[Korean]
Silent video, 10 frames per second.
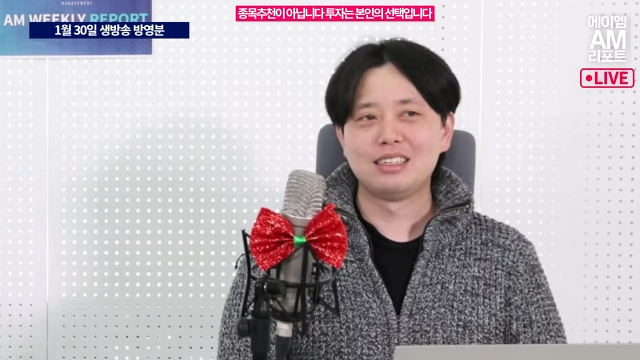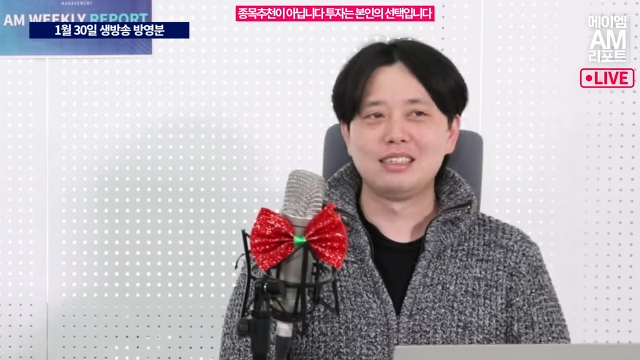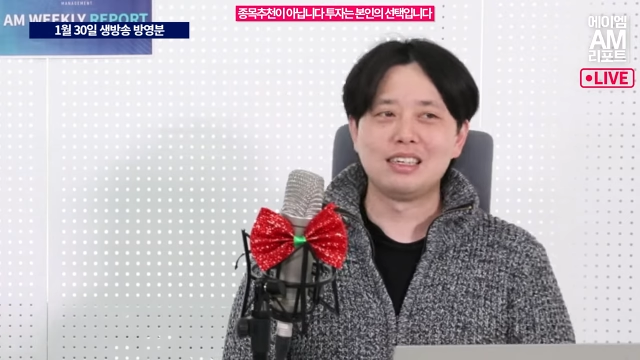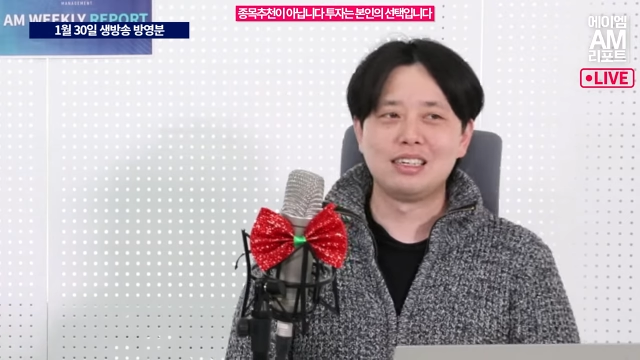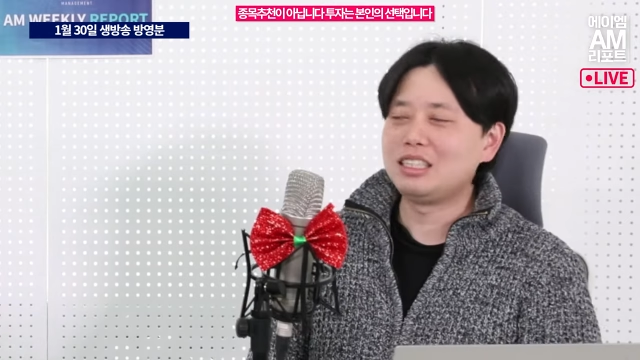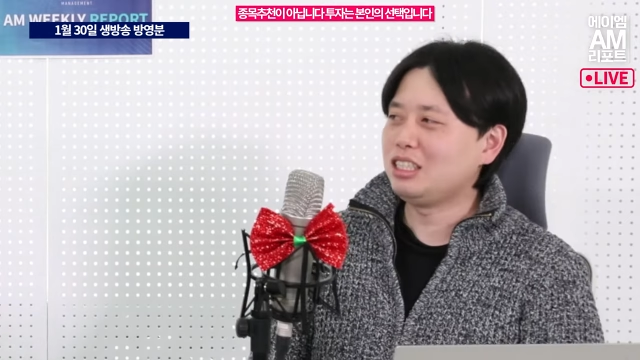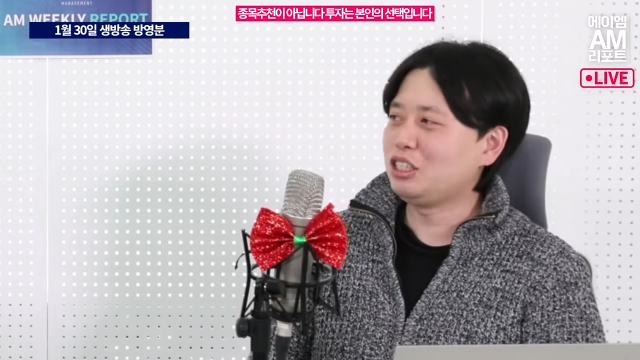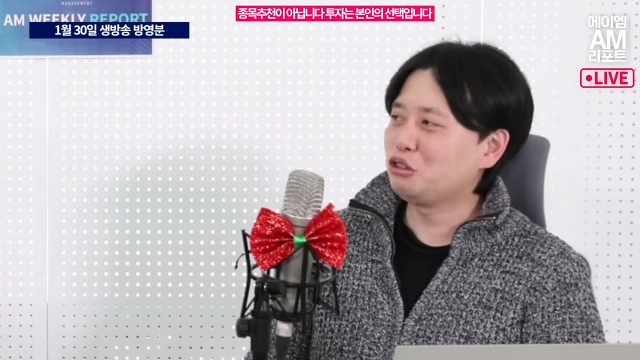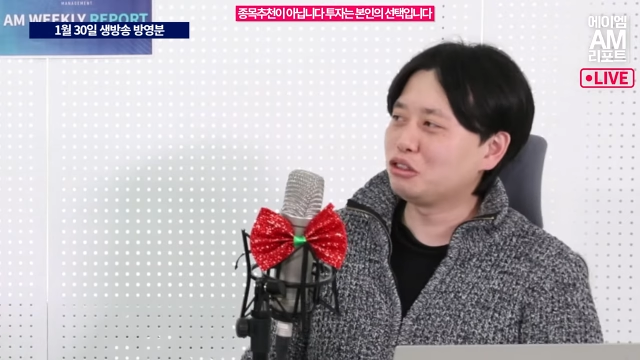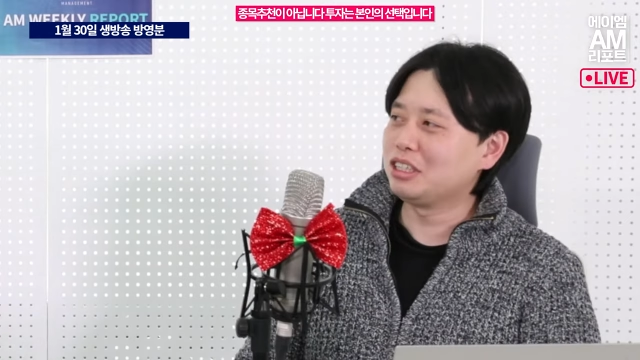그게
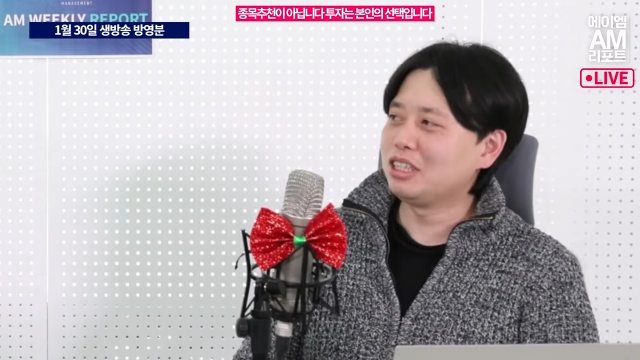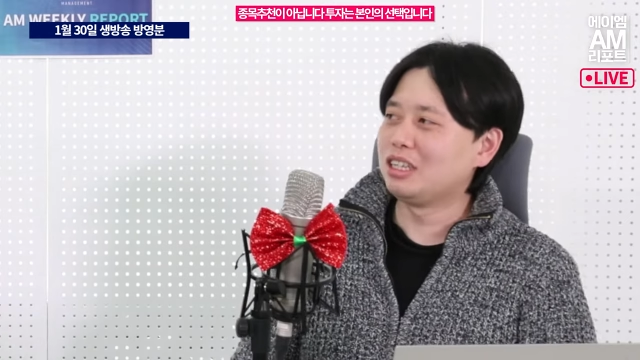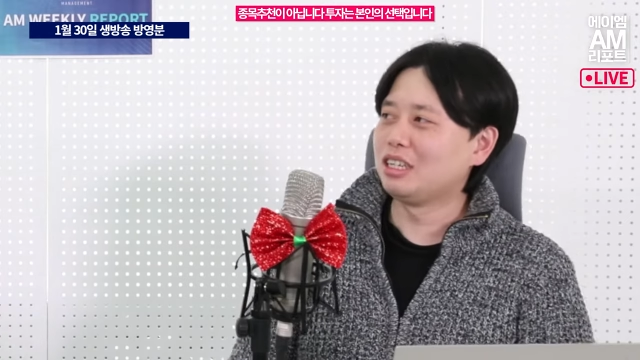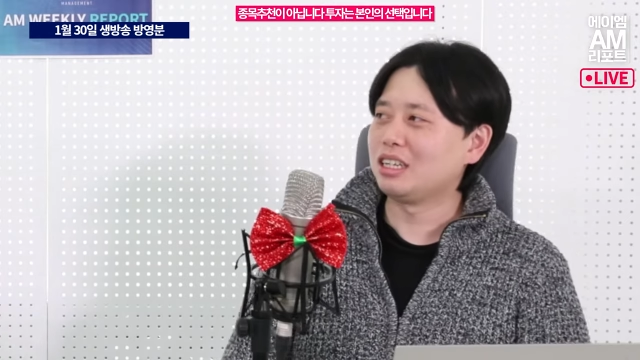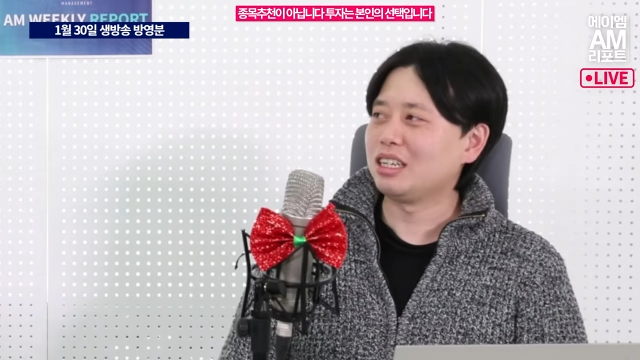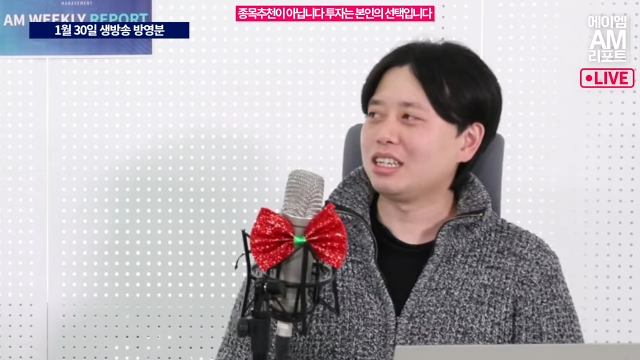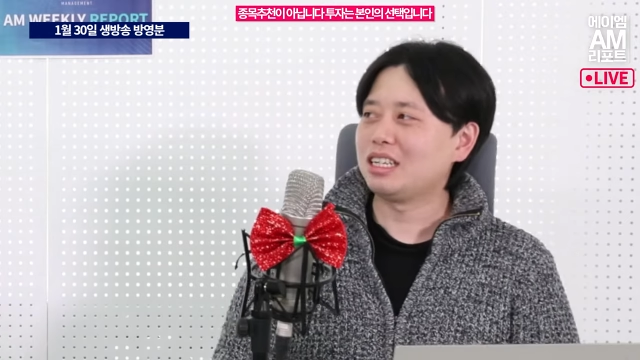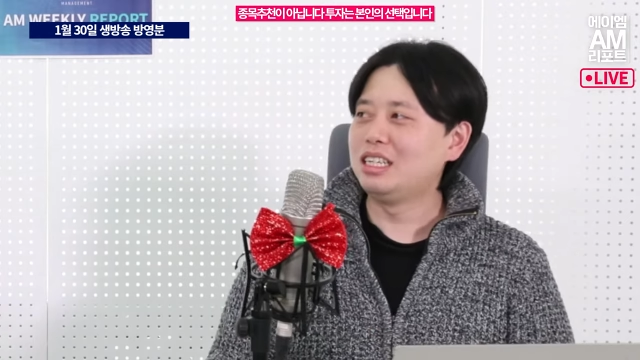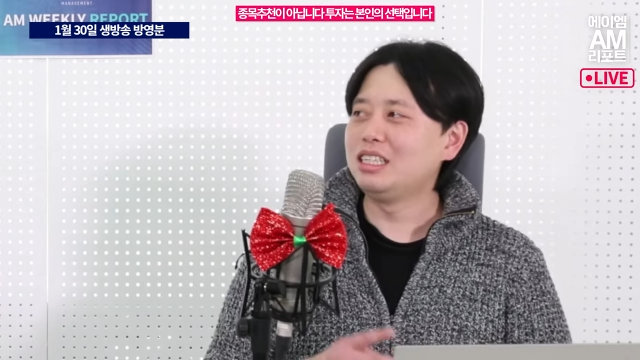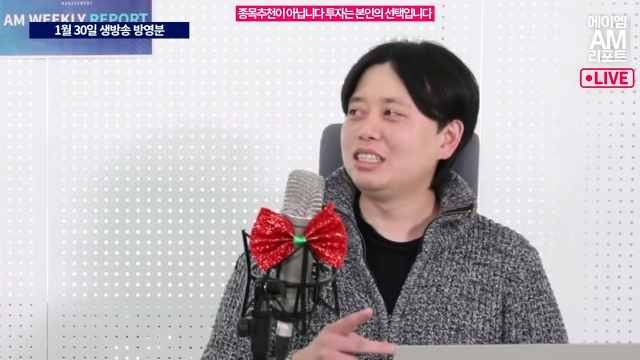2주 전에
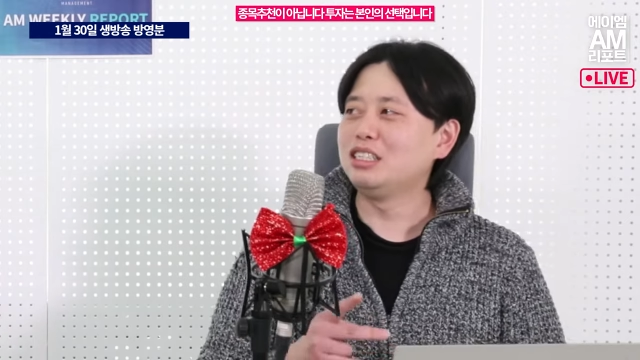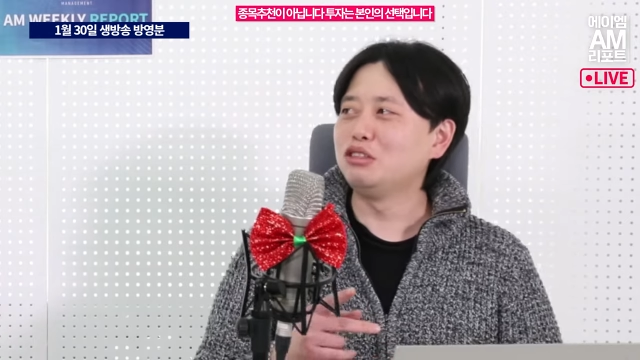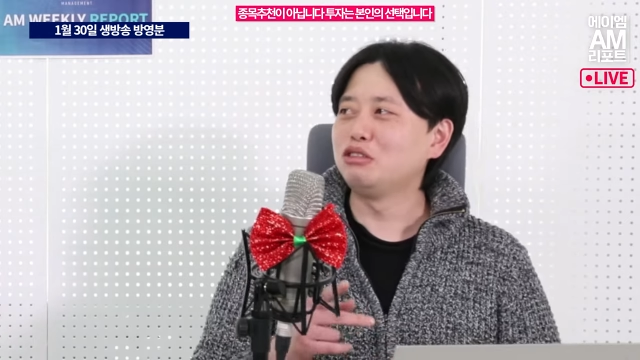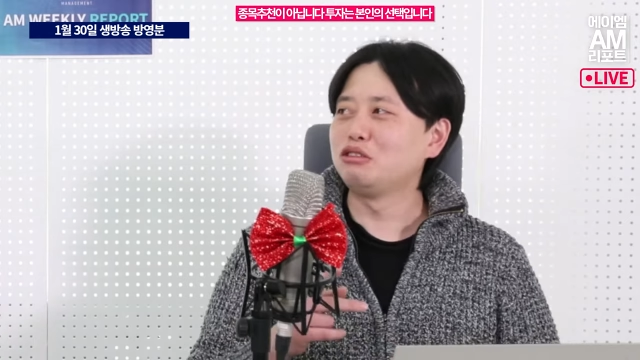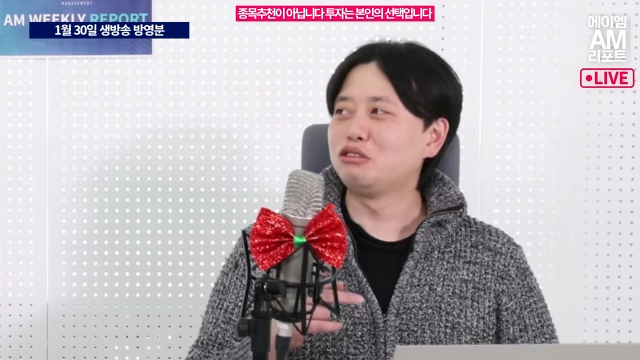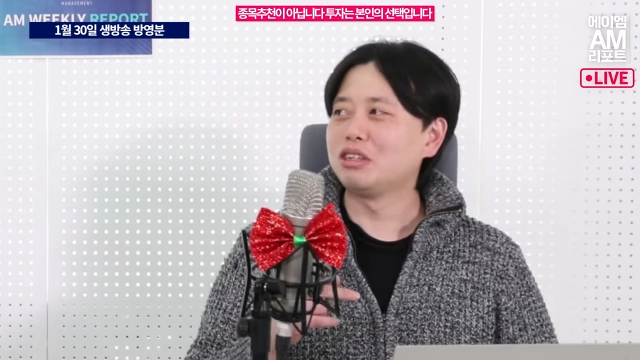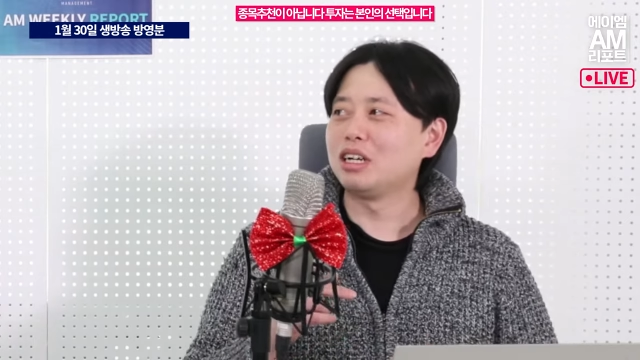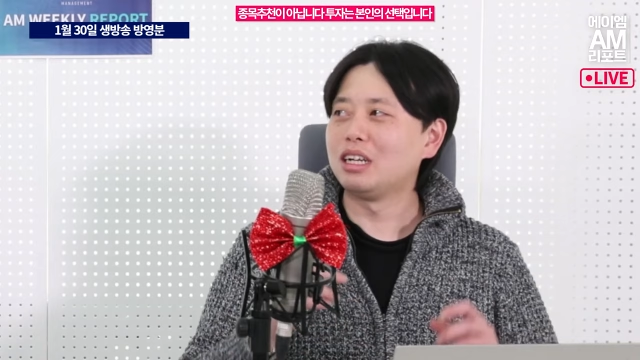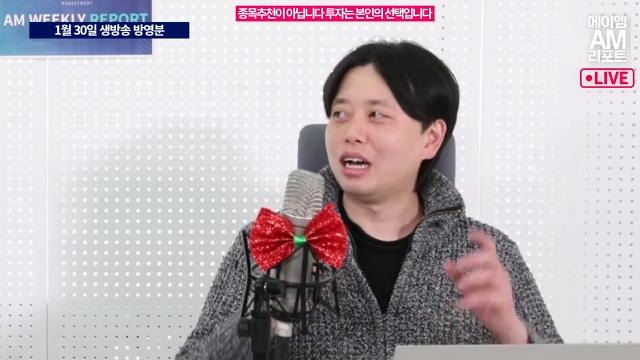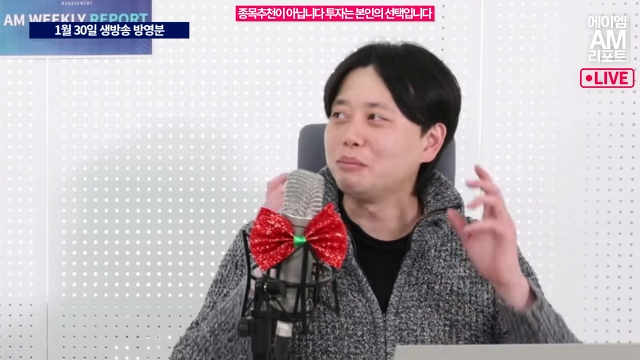기르는
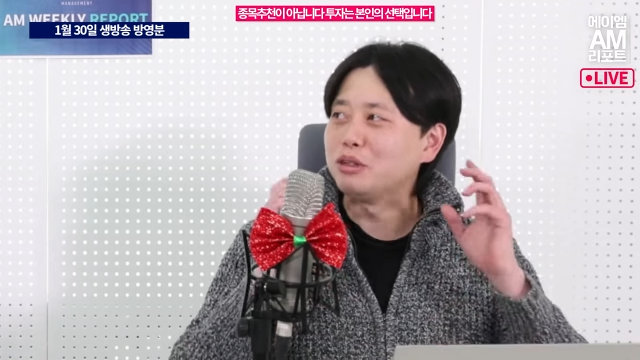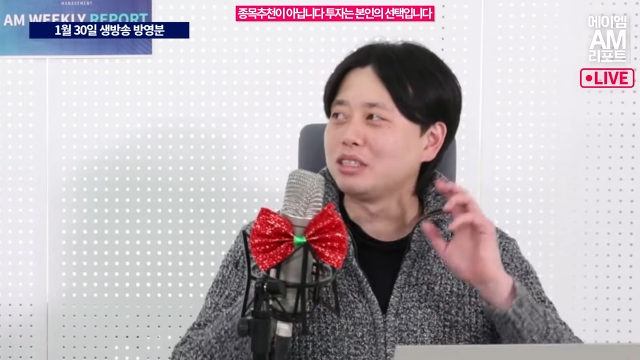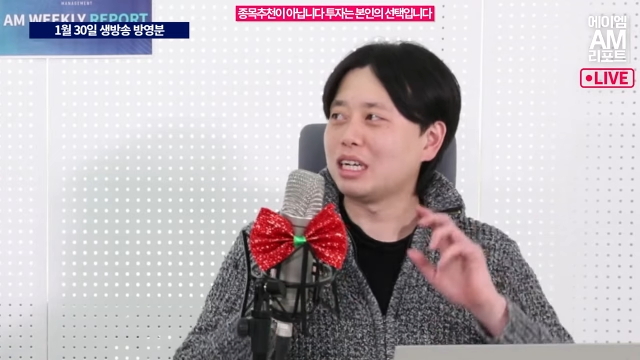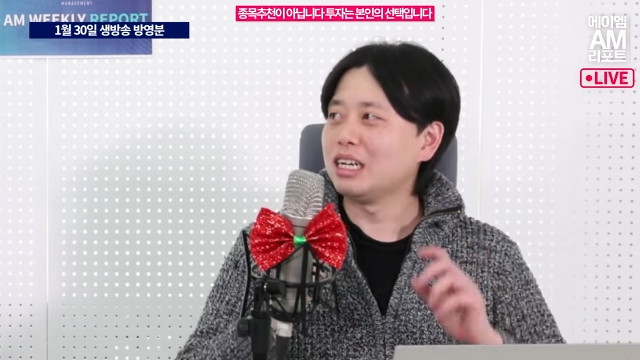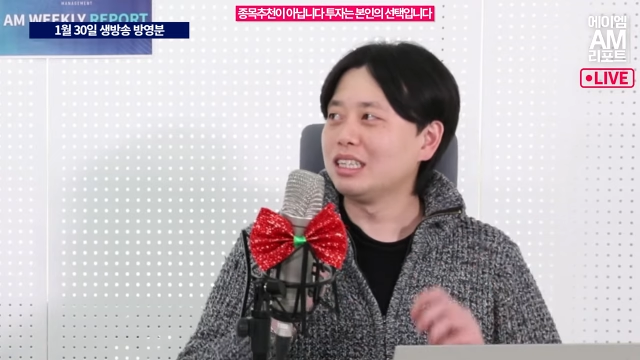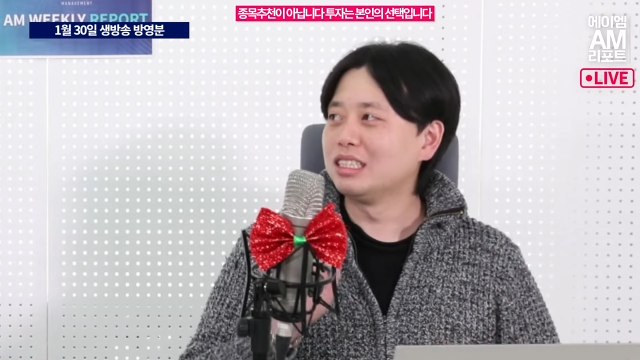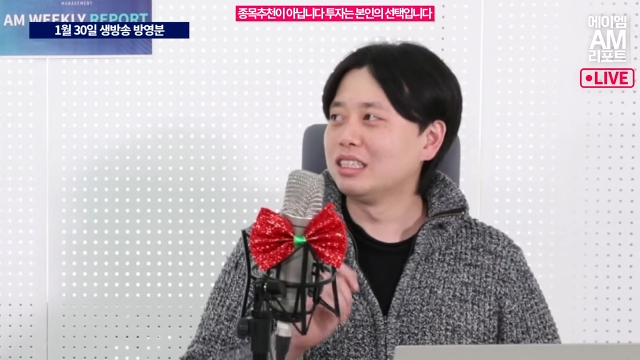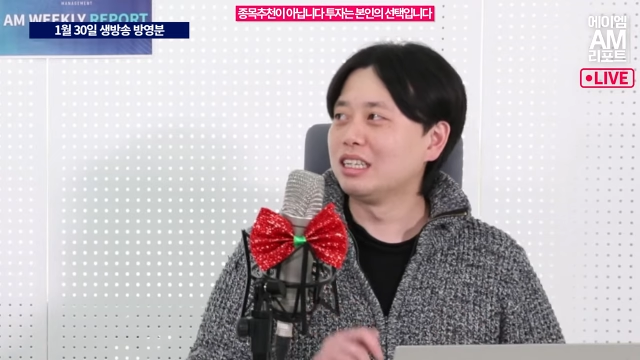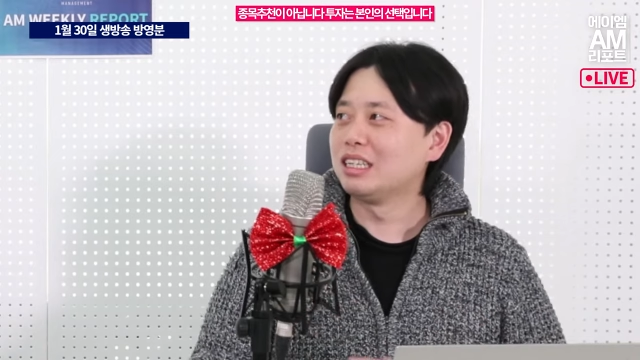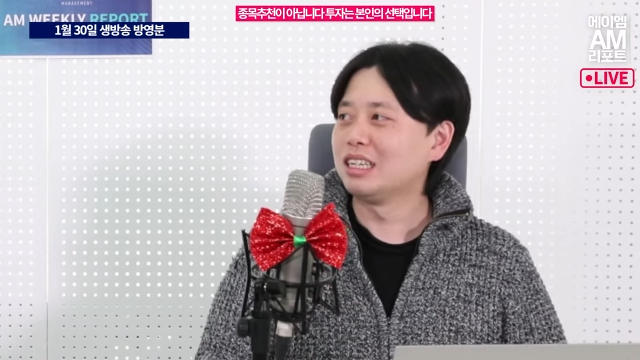중간에 한 번
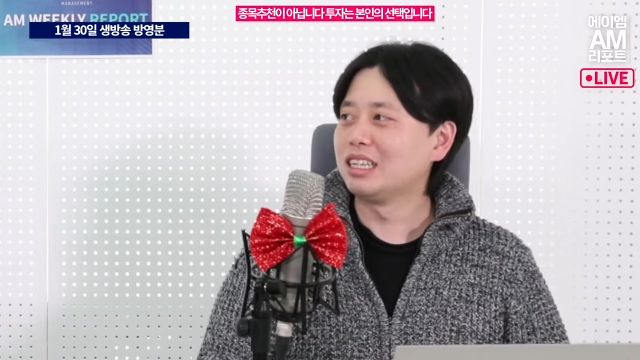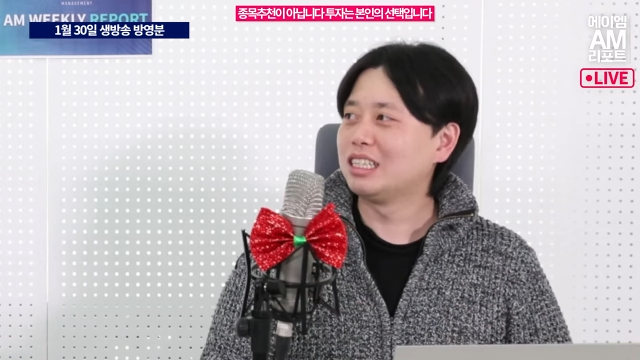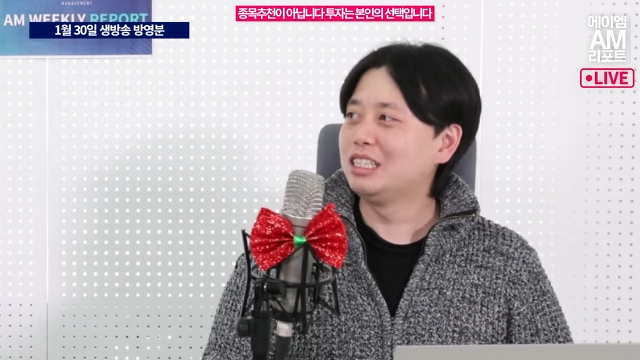잘랐는데 네.